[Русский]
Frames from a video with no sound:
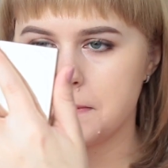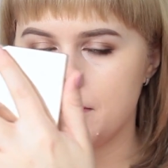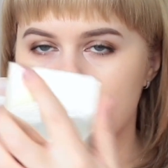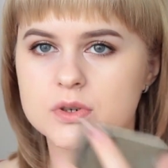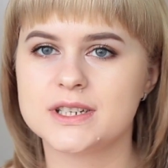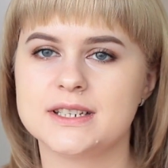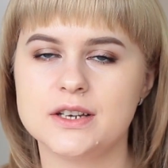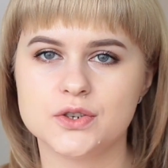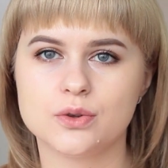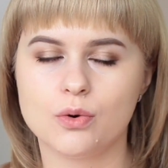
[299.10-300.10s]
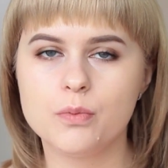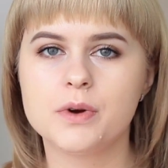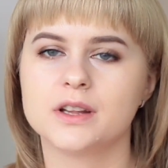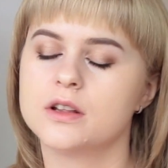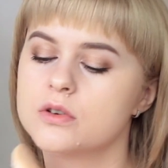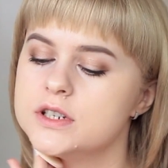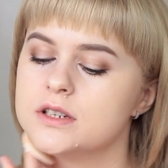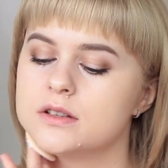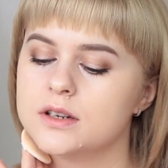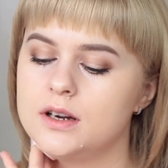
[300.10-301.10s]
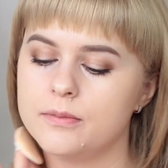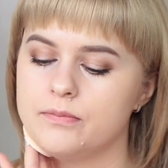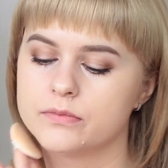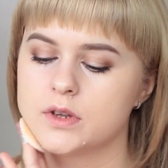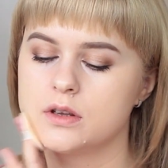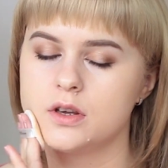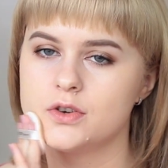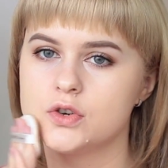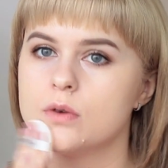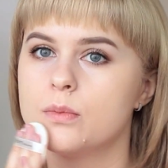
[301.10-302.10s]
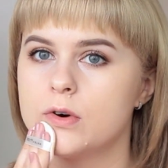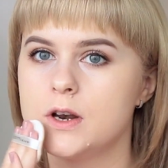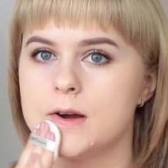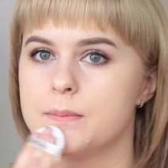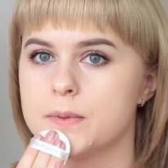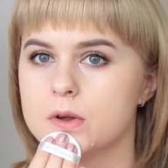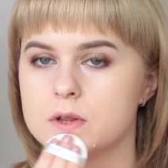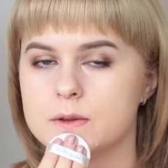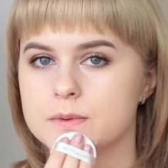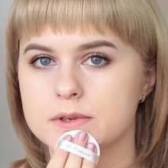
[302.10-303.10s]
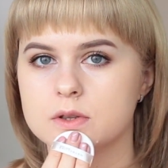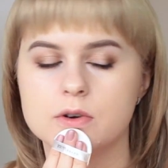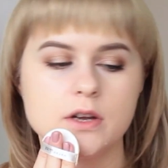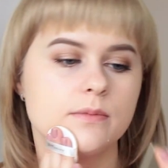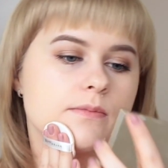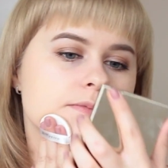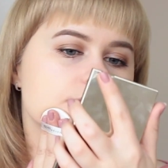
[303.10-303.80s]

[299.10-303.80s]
Могу сказать, что губка наносит эм, еще более плотным слоем.